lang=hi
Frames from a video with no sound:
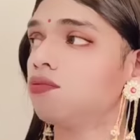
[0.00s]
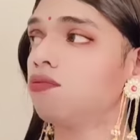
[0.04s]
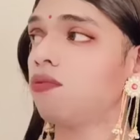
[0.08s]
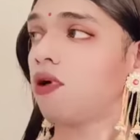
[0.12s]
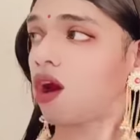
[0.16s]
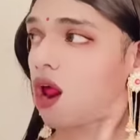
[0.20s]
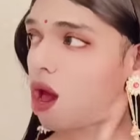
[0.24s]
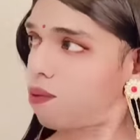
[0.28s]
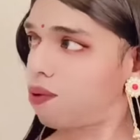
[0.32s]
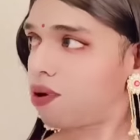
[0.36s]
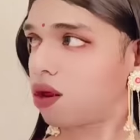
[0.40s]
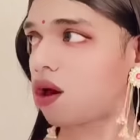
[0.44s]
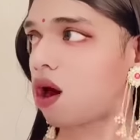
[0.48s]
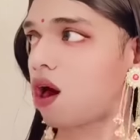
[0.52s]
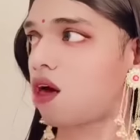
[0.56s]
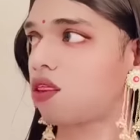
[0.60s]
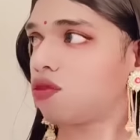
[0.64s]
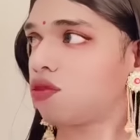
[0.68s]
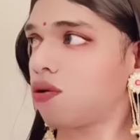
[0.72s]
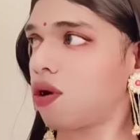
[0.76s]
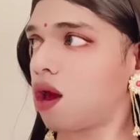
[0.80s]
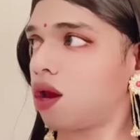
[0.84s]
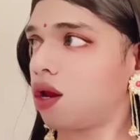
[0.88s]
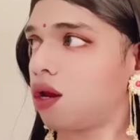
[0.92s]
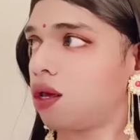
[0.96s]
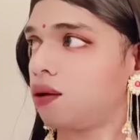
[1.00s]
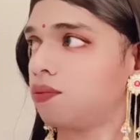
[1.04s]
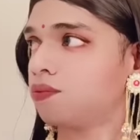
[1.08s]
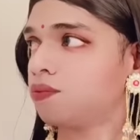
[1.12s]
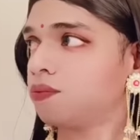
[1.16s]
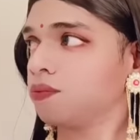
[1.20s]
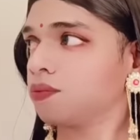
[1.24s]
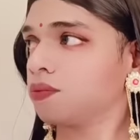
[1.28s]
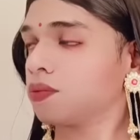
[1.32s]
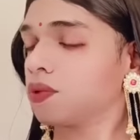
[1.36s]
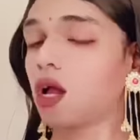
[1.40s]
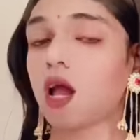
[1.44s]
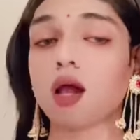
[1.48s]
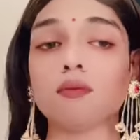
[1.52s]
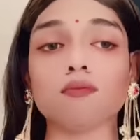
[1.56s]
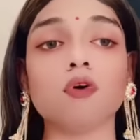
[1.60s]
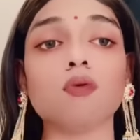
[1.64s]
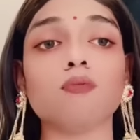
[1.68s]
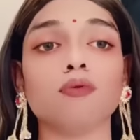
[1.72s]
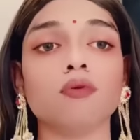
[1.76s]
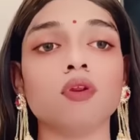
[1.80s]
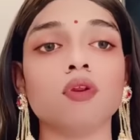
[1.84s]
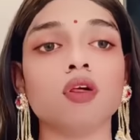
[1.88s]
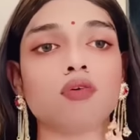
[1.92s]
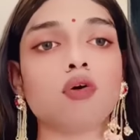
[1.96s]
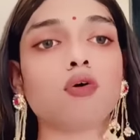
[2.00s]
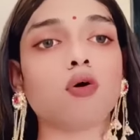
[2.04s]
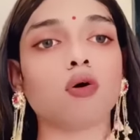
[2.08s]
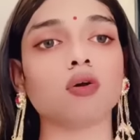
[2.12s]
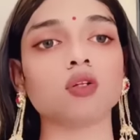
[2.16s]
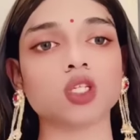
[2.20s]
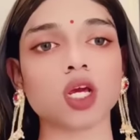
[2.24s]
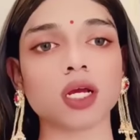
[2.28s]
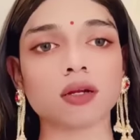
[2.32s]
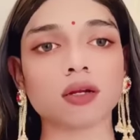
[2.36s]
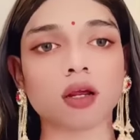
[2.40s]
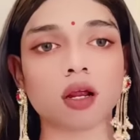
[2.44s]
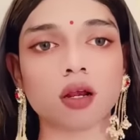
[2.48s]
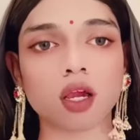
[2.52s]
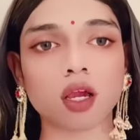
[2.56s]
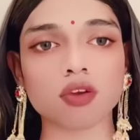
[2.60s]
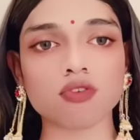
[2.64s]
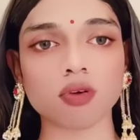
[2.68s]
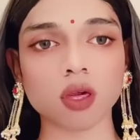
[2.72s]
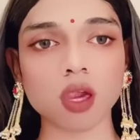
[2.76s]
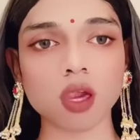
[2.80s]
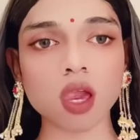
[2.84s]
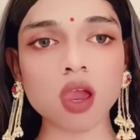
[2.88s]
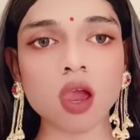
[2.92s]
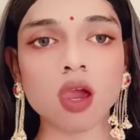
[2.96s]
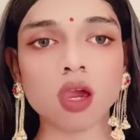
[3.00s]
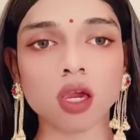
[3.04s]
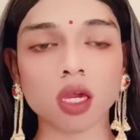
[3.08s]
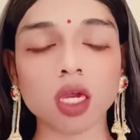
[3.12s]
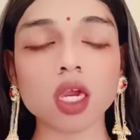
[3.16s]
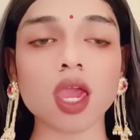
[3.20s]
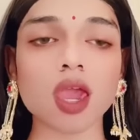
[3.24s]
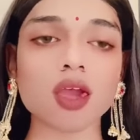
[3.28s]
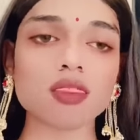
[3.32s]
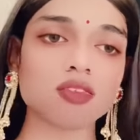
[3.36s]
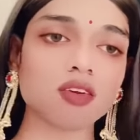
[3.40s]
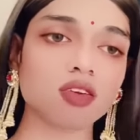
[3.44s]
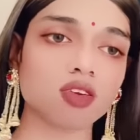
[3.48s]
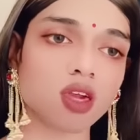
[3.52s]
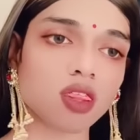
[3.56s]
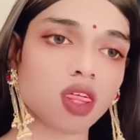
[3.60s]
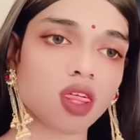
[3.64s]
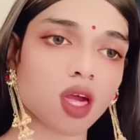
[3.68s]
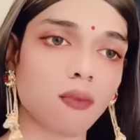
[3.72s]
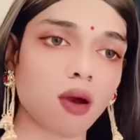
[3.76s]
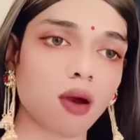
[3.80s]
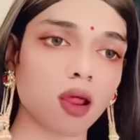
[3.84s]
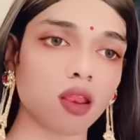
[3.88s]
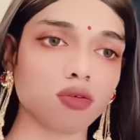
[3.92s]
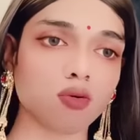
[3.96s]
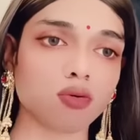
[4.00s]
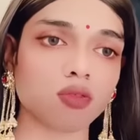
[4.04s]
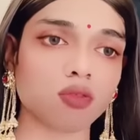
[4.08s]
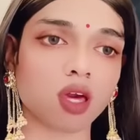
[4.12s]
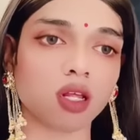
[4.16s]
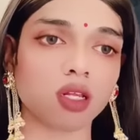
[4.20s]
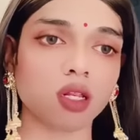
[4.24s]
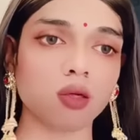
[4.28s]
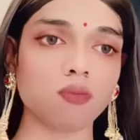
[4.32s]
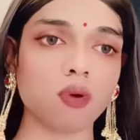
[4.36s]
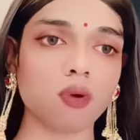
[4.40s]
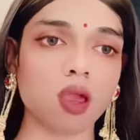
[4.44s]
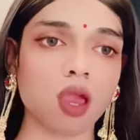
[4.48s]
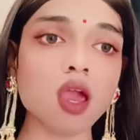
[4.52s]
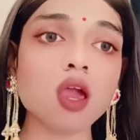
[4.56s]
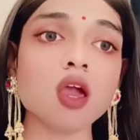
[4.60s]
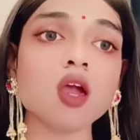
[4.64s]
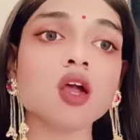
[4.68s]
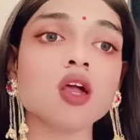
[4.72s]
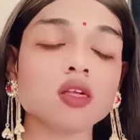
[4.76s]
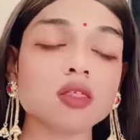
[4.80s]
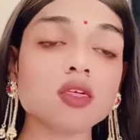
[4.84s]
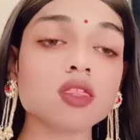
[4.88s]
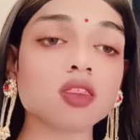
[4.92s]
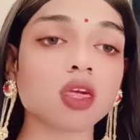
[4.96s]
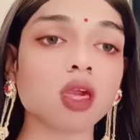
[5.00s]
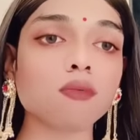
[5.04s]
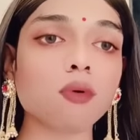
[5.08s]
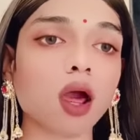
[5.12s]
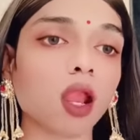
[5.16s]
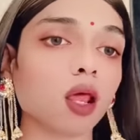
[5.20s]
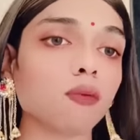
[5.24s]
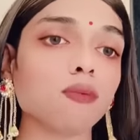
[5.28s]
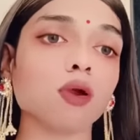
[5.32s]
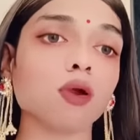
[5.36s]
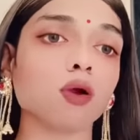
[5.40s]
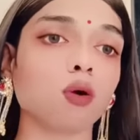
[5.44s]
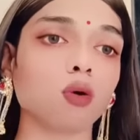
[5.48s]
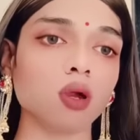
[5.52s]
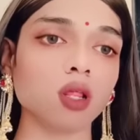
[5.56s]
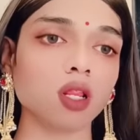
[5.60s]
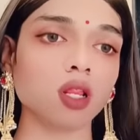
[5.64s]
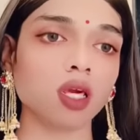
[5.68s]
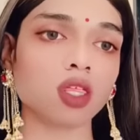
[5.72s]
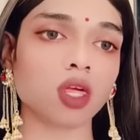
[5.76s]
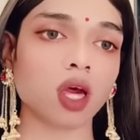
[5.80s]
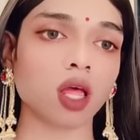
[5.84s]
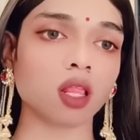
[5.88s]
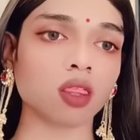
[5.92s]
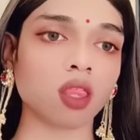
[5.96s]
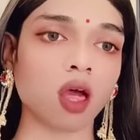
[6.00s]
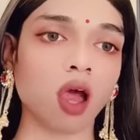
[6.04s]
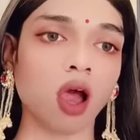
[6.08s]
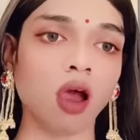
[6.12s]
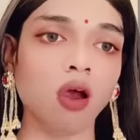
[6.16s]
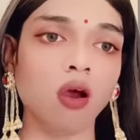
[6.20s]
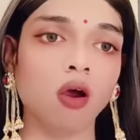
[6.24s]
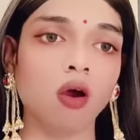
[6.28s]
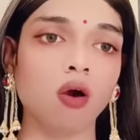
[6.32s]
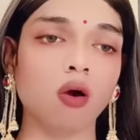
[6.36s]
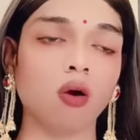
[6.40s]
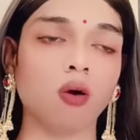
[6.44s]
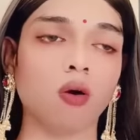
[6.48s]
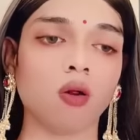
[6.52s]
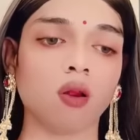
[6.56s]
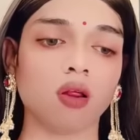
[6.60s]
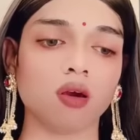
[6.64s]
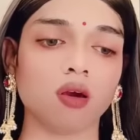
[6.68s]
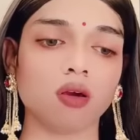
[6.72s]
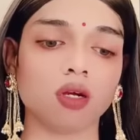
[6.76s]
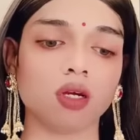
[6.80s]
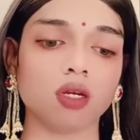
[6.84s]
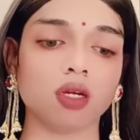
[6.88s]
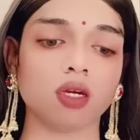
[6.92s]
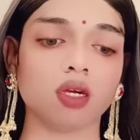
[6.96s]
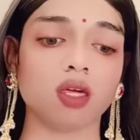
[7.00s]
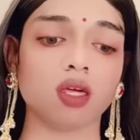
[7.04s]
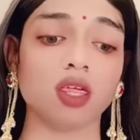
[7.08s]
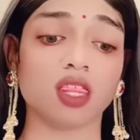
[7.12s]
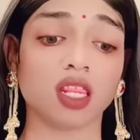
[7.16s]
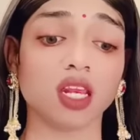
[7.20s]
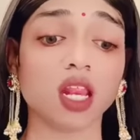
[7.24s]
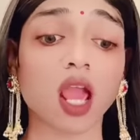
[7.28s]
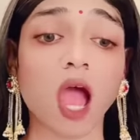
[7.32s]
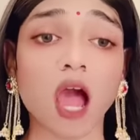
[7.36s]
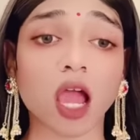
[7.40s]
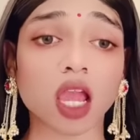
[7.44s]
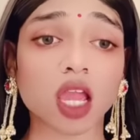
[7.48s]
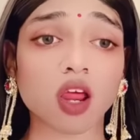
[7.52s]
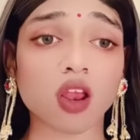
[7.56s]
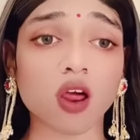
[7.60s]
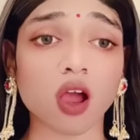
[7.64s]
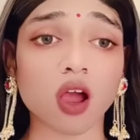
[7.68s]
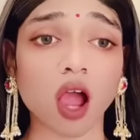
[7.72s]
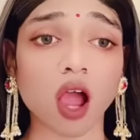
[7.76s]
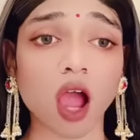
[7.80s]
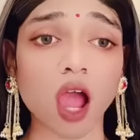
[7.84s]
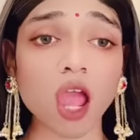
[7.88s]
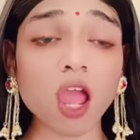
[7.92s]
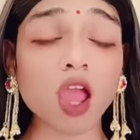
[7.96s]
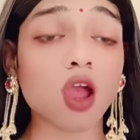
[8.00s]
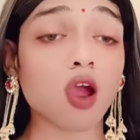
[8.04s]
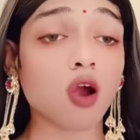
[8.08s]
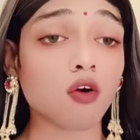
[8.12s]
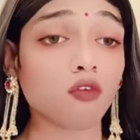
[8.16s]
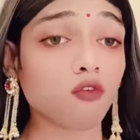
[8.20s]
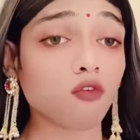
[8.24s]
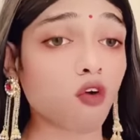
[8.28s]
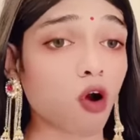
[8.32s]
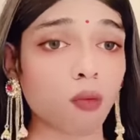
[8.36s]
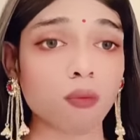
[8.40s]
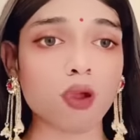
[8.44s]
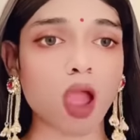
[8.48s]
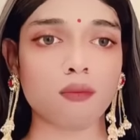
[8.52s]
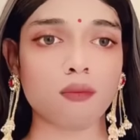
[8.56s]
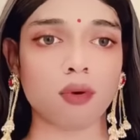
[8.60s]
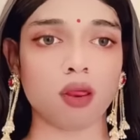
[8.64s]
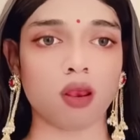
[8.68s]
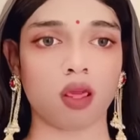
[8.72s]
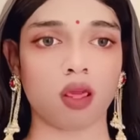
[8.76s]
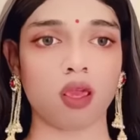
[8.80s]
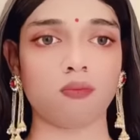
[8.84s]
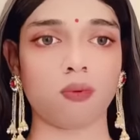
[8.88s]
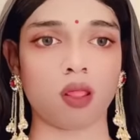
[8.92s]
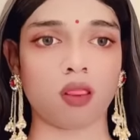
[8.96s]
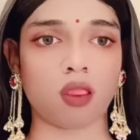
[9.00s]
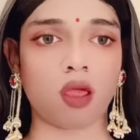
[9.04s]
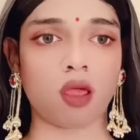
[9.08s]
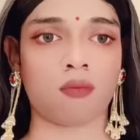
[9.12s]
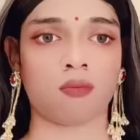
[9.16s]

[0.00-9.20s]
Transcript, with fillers: बराबर कहा सोया नहीं हमको पुलिस को कांटेक्ट करना चाहिए कि ऐसी चीज़ हमारी सोसाइटी में है जिसके बारे में कोई नहीं जानता और किसने आके रखा है वो भी हमें नहीं पता